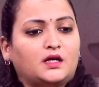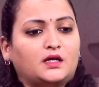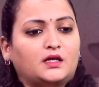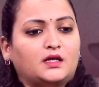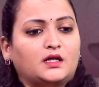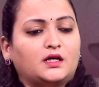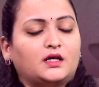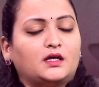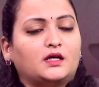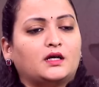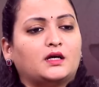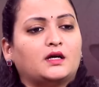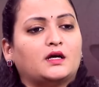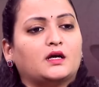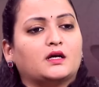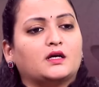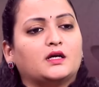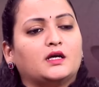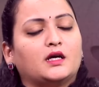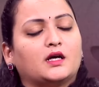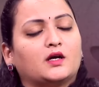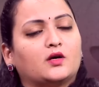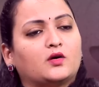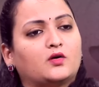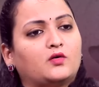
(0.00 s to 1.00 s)
అంటే
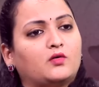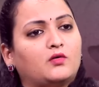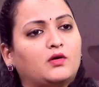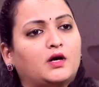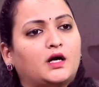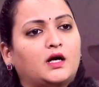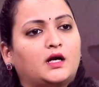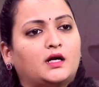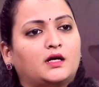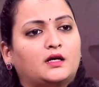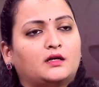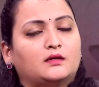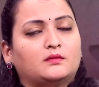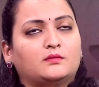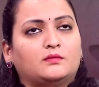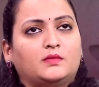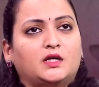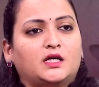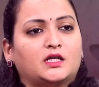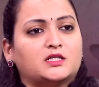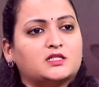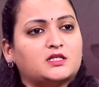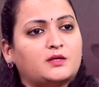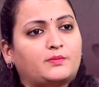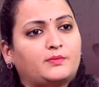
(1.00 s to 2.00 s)
ఎక్కువ
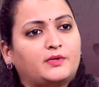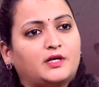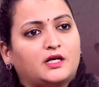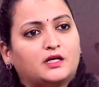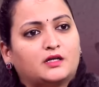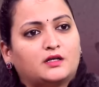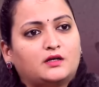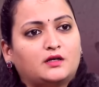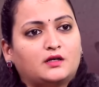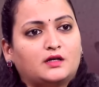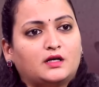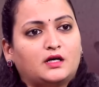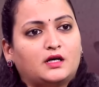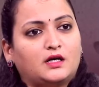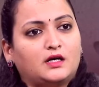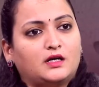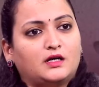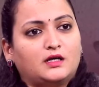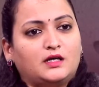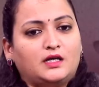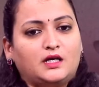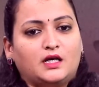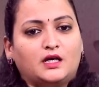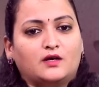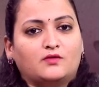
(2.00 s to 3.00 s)
మీరు చెప్పినట్లుగా
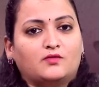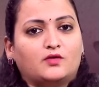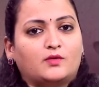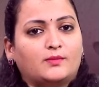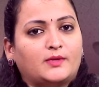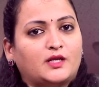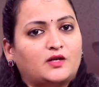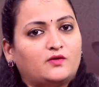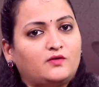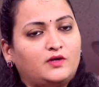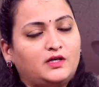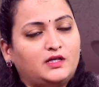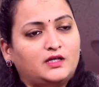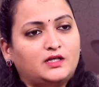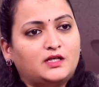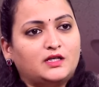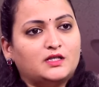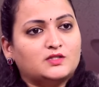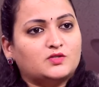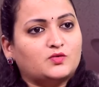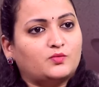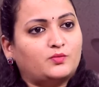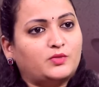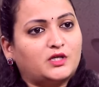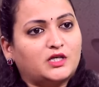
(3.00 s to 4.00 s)
ఏవో మనం
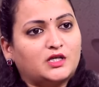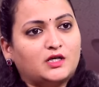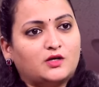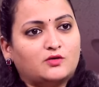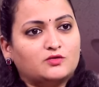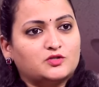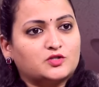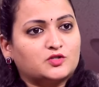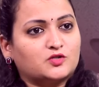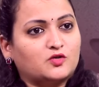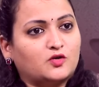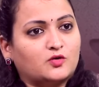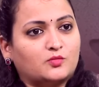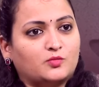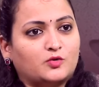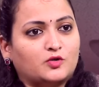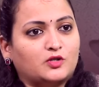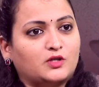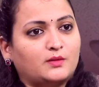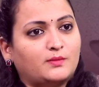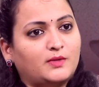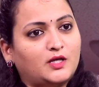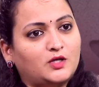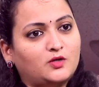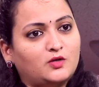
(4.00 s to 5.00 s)
ఇంటిని శుభ్రంగా
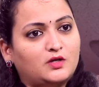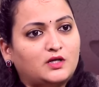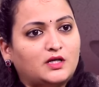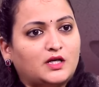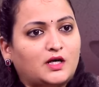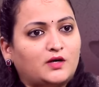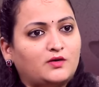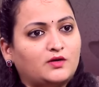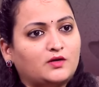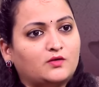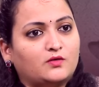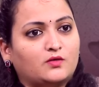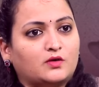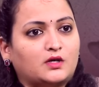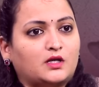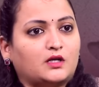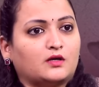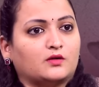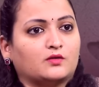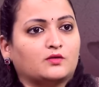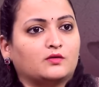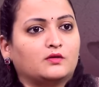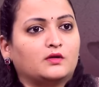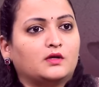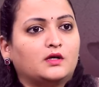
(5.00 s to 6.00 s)
ఉంచుకోకపోతే బల్లులు రావడం ఒక
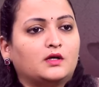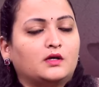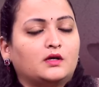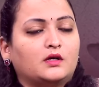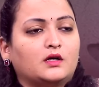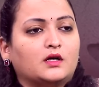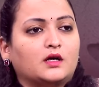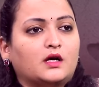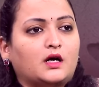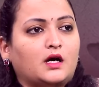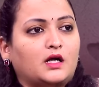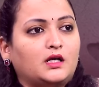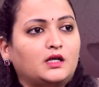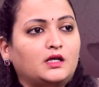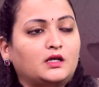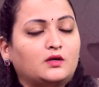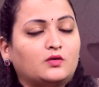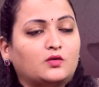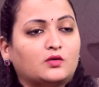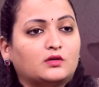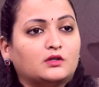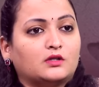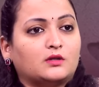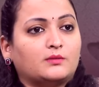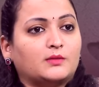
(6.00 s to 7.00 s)
రకం కానీ
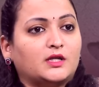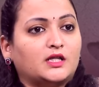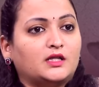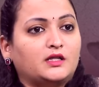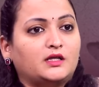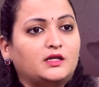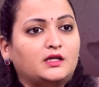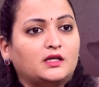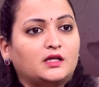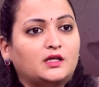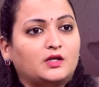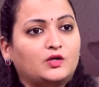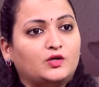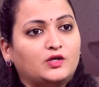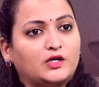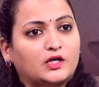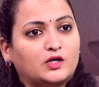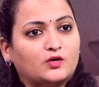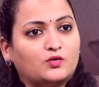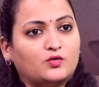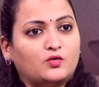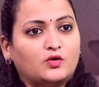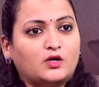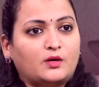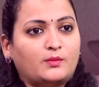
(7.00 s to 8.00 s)
కొంతమంది ఇళ్లలో
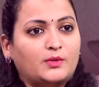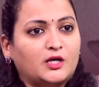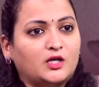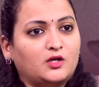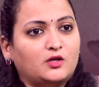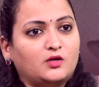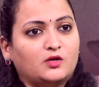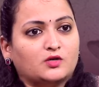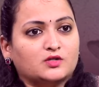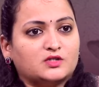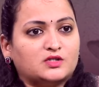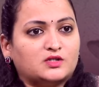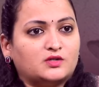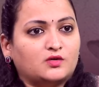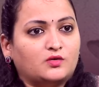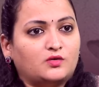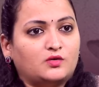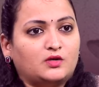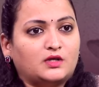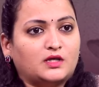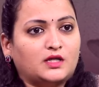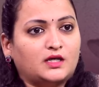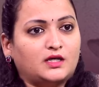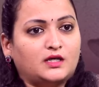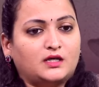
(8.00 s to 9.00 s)
ఎక్కువగా బల్లులు వస్తూ
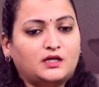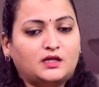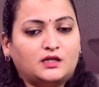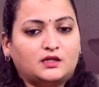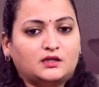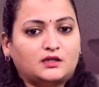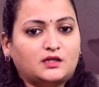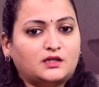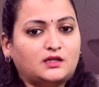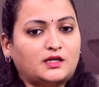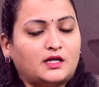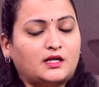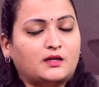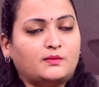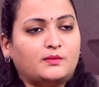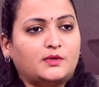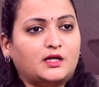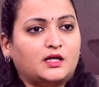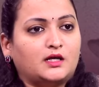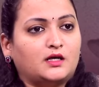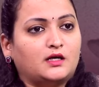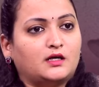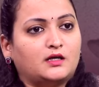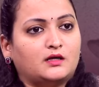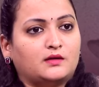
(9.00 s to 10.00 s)
ఉంటాయి ఎంత
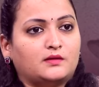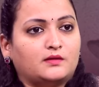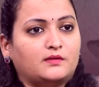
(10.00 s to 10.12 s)
తరిమినా